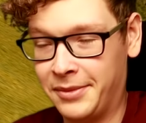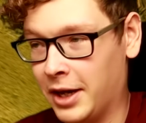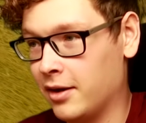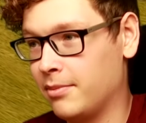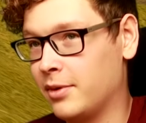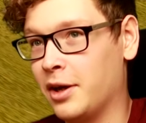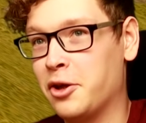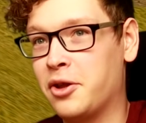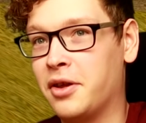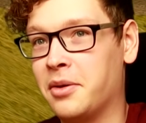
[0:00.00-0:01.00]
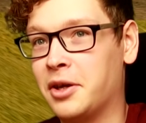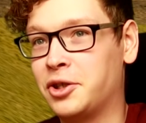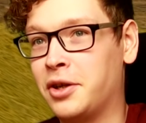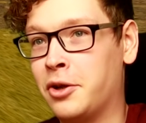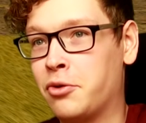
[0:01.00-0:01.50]
Я, конечно,
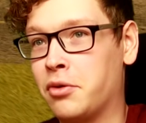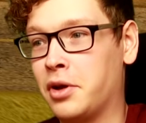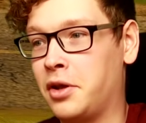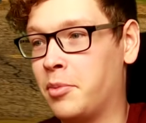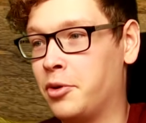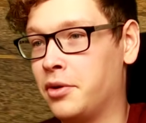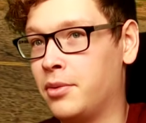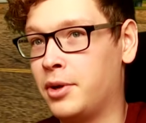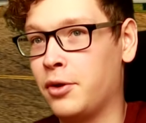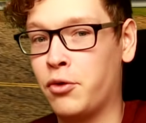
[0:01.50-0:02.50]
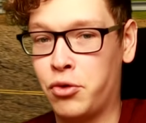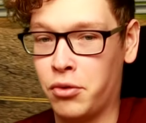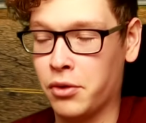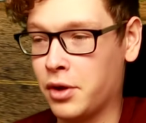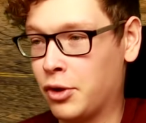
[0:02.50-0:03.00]
ожидал, что хотя бы разочек
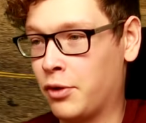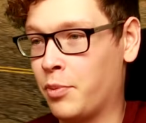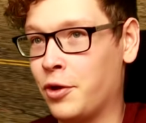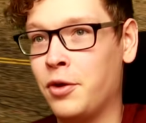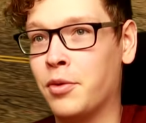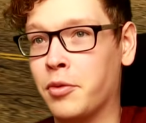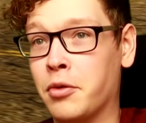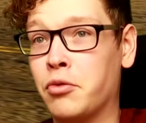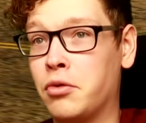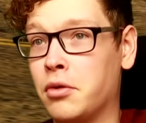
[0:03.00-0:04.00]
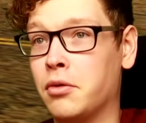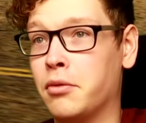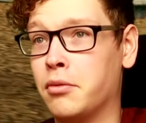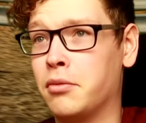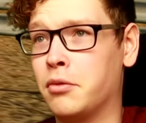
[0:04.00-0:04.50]
он скажет спасибо, потому что,
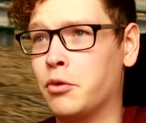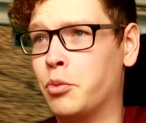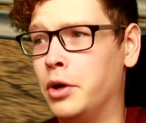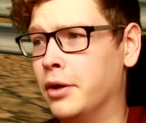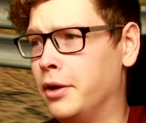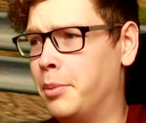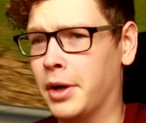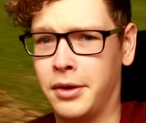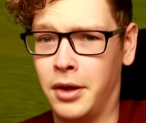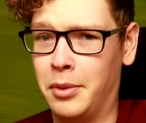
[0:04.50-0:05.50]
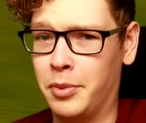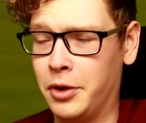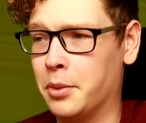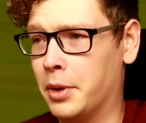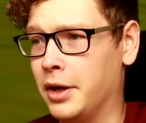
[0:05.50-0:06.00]
ну, блин, ребят, сами
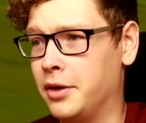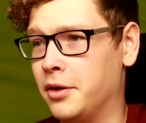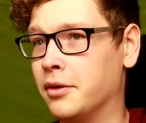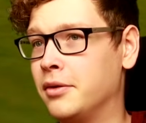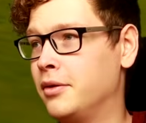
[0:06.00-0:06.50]
понимаете.